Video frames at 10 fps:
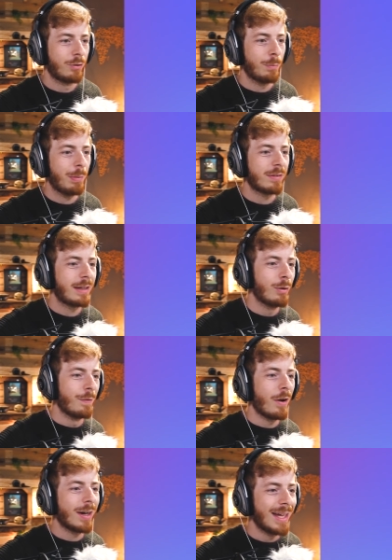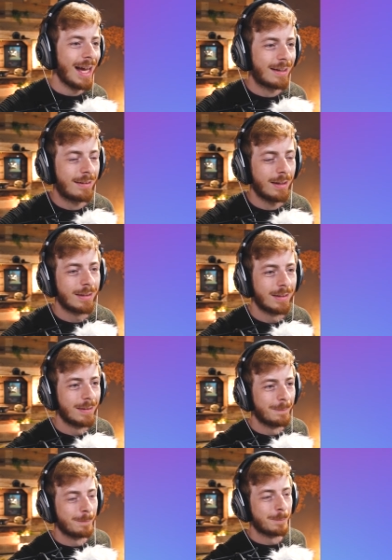Je pense qu'il overreact.
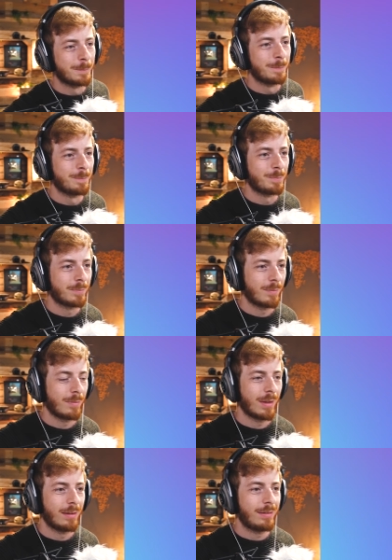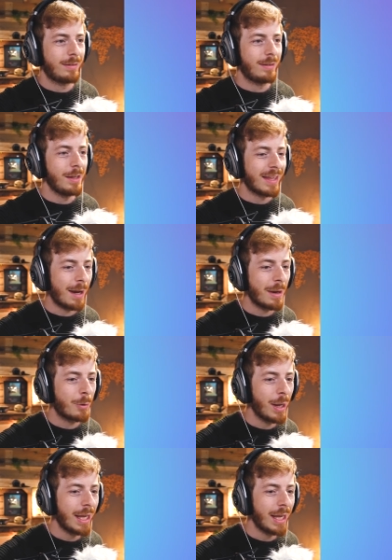Hey. Hey, I think they're just C'est une drama